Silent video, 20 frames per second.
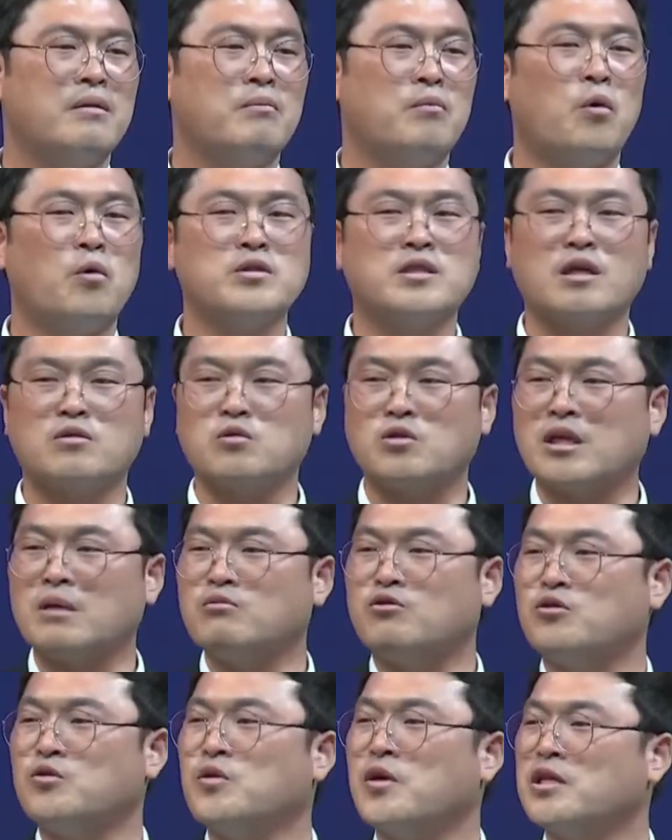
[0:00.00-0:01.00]
봉사도 참
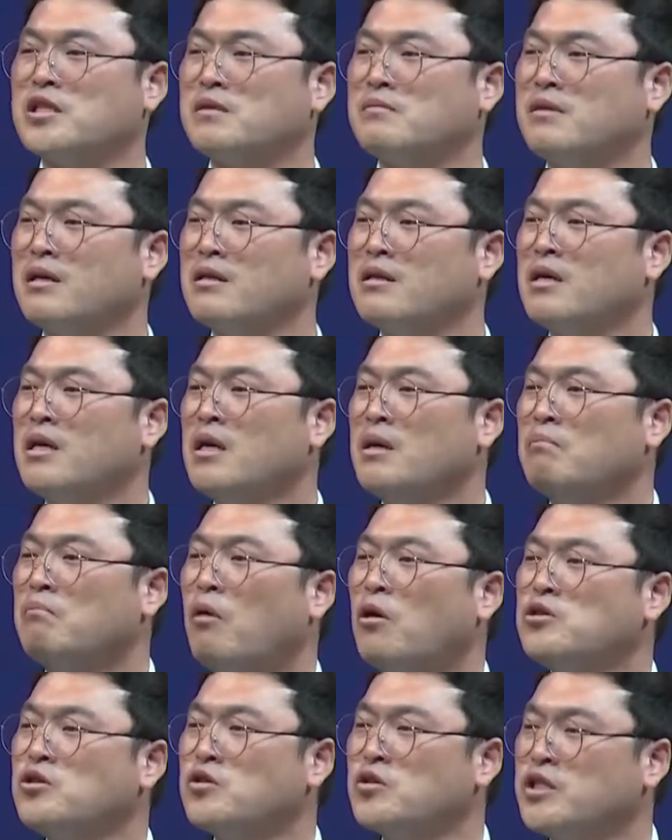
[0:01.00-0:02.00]
중요하지만
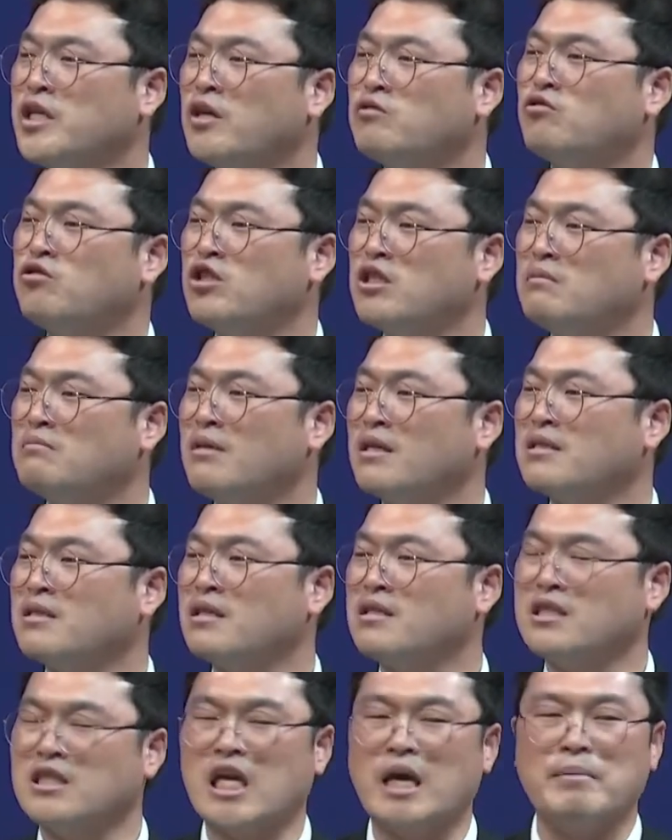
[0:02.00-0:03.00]
먼저 예수님
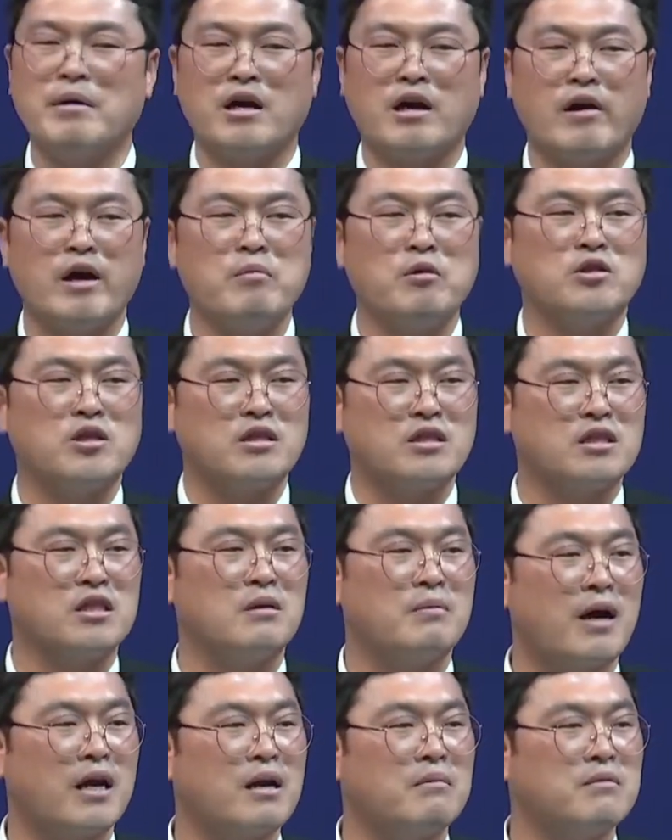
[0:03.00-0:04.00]
만나는 예배가
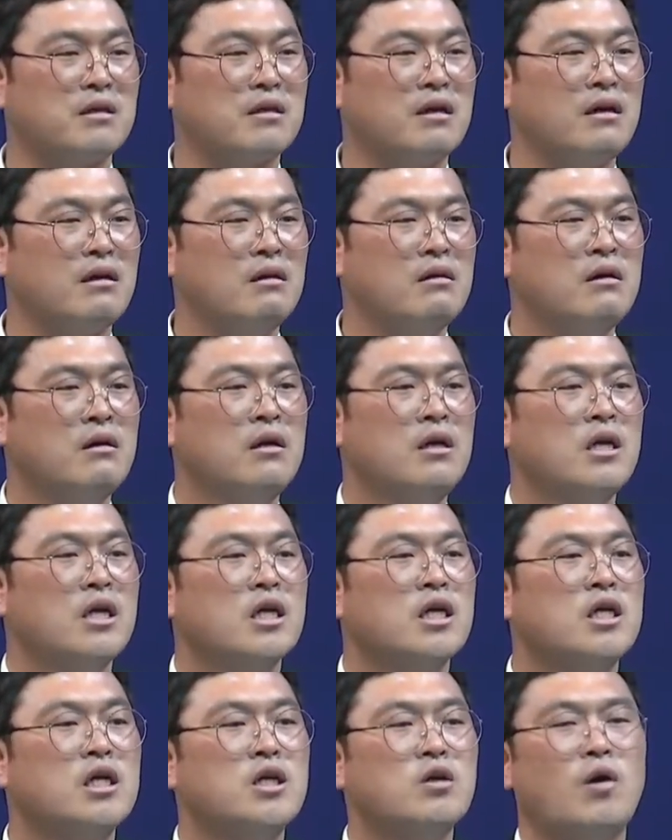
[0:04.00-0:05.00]
회복되시기를 바랍니다.
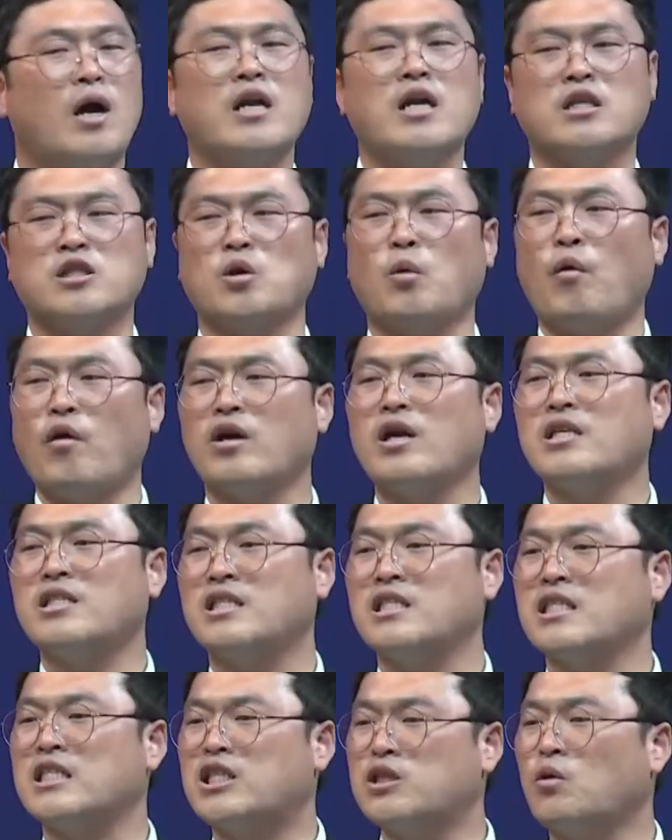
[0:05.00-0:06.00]
그리고 하나님께서
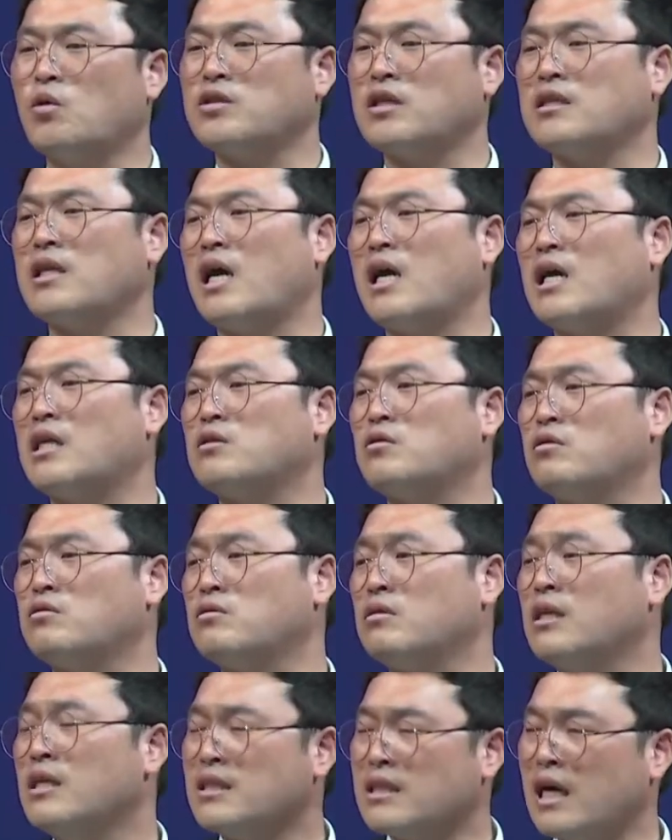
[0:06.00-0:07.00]
원하시는 그곳에 나가서
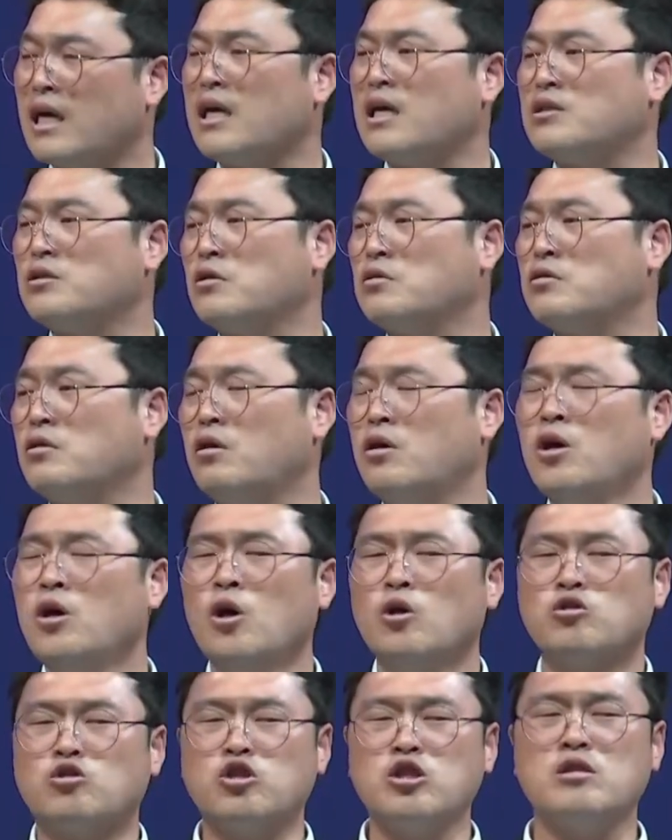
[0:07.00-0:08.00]
나아가셔서
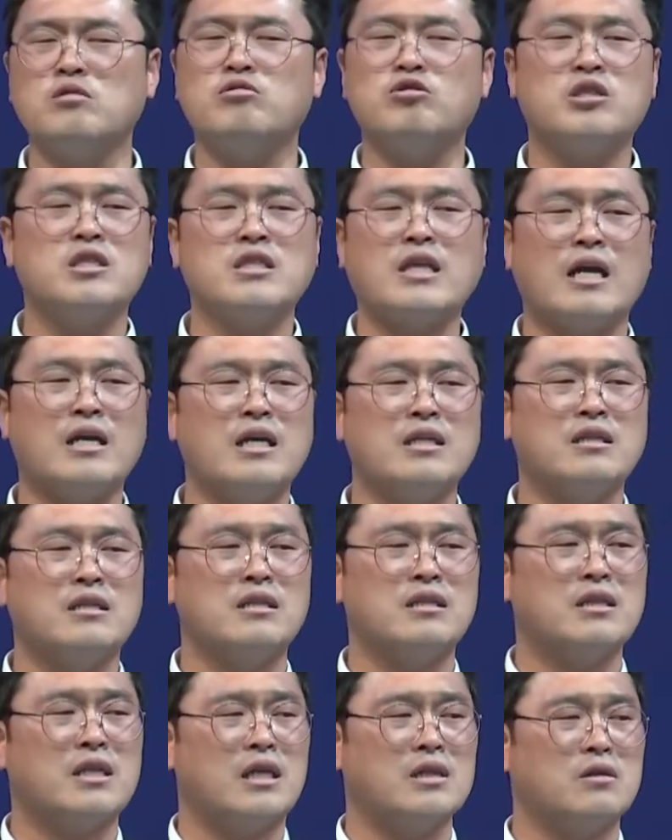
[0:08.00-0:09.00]
주님 주신
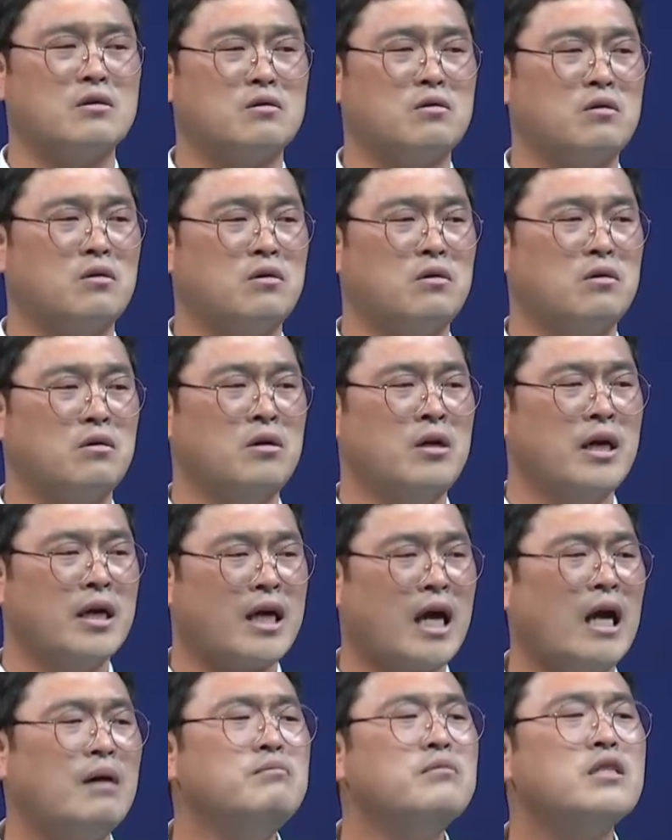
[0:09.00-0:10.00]
달란트를 가지고
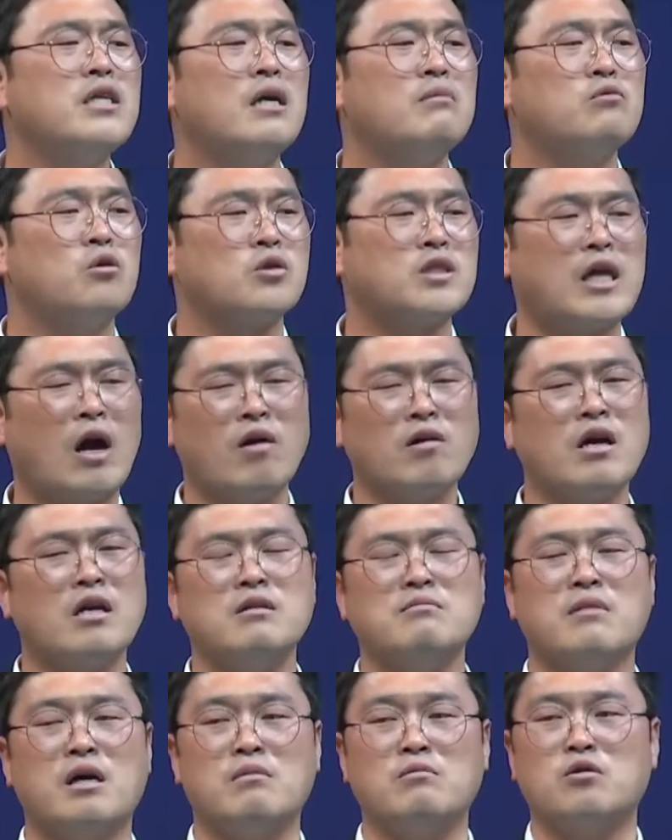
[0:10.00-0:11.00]
감사함으로
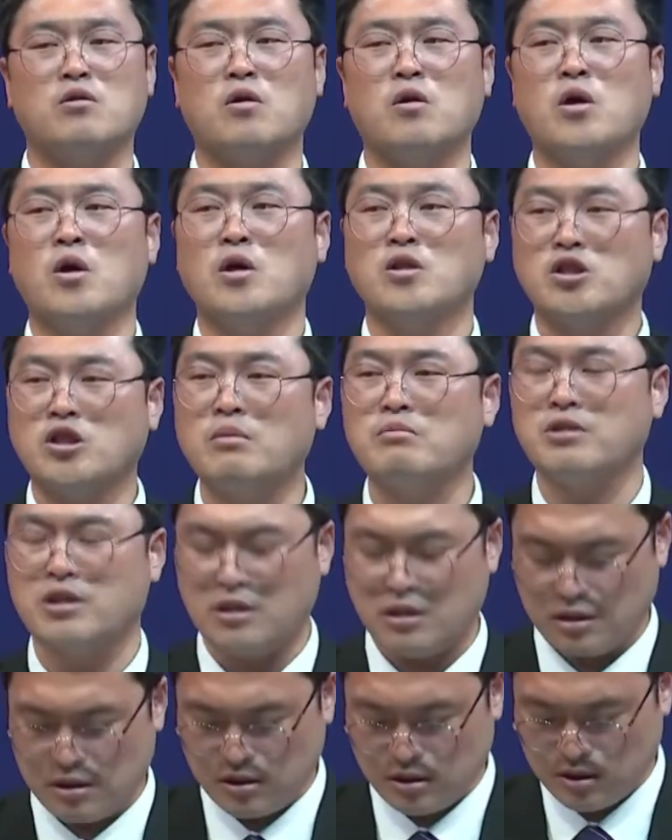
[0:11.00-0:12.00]
자원하는 마음으로
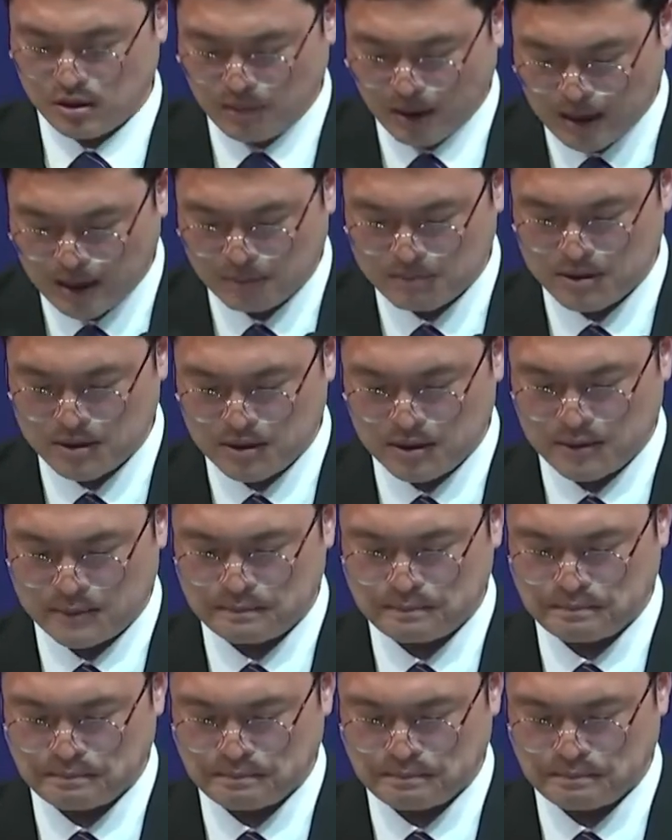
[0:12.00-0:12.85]
섬기시기를 바랍니다.